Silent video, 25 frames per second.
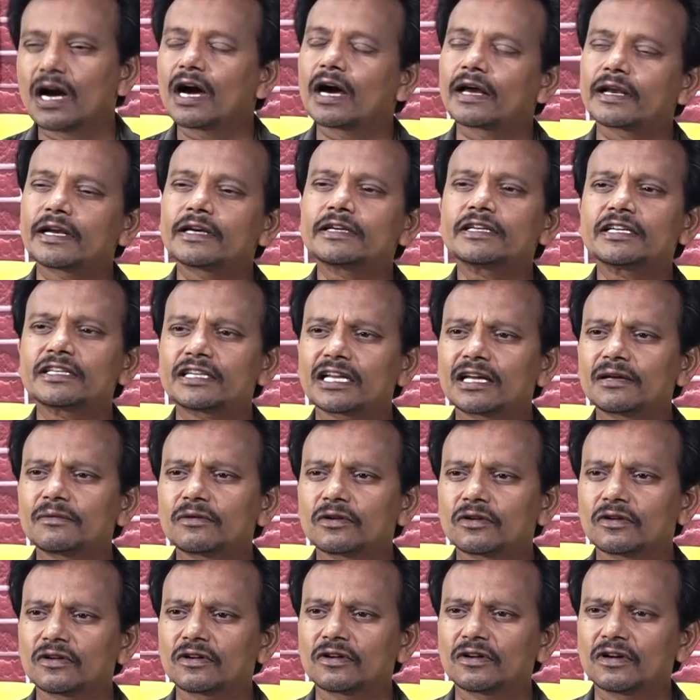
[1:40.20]
అలాంటి
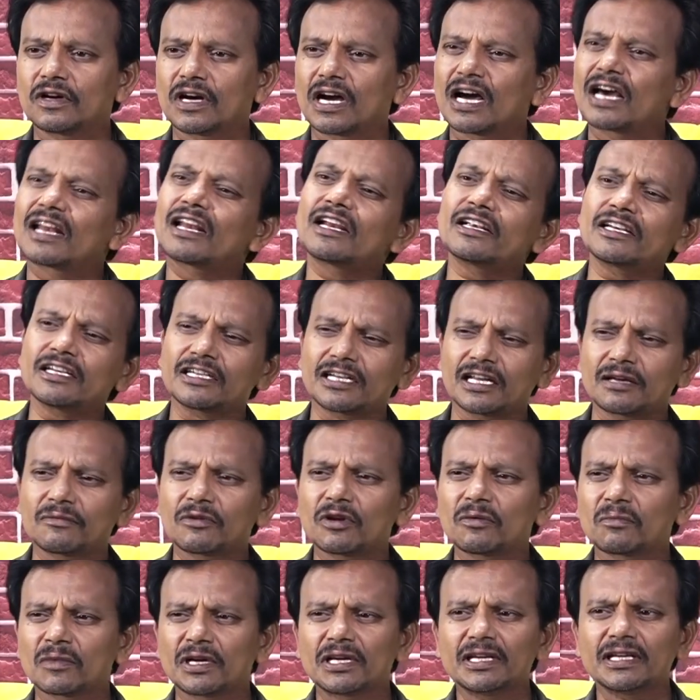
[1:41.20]
టైంలో అలాంటి
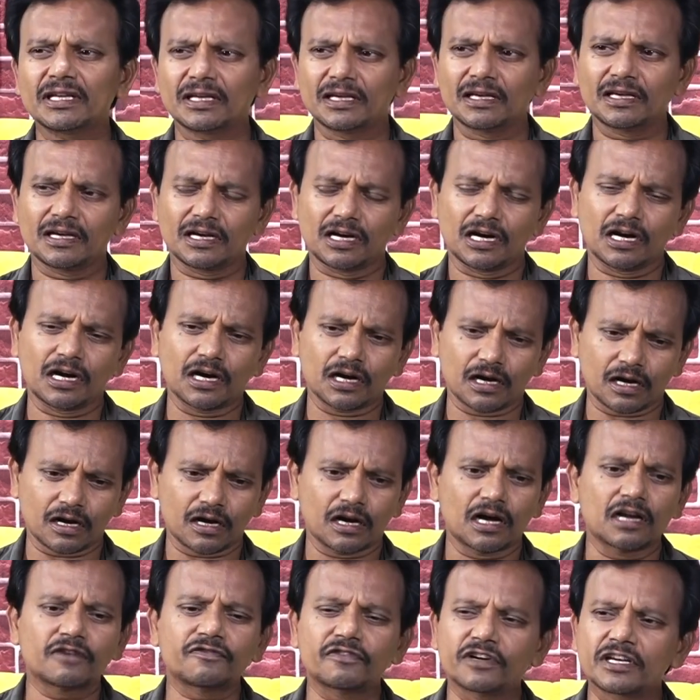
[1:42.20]
టైంలో మళ్ళీ ఆ
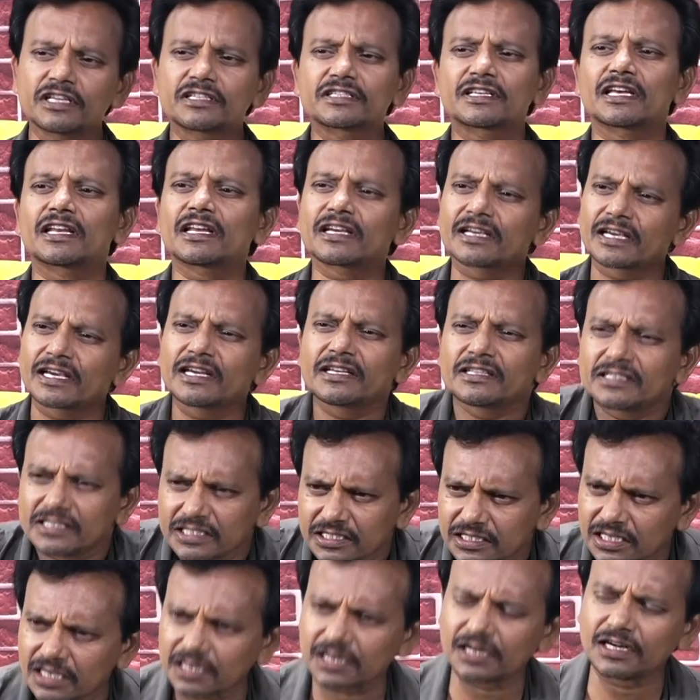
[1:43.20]
కాన్ఫిడెన్స్ ఎలా గెయిన్
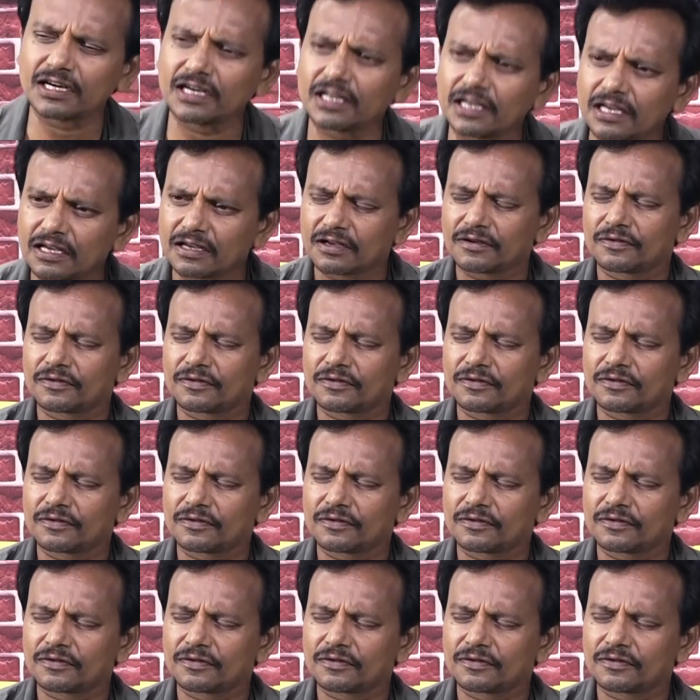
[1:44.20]
చేశారండి